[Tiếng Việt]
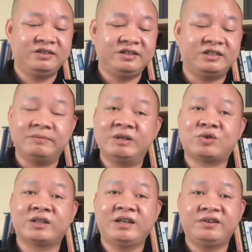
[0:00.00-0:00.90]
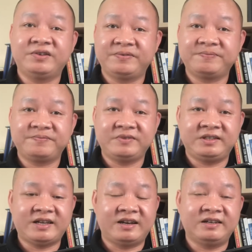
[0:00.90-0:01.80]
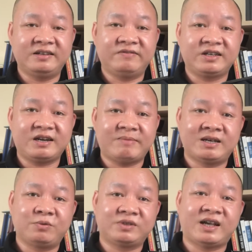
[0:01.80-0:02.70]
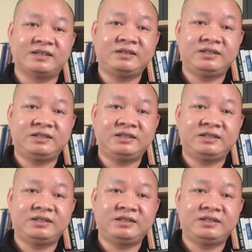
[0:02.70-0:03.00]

thì chỉ bị xóa tên thôi thì trả lời với cả bạn độc giả rất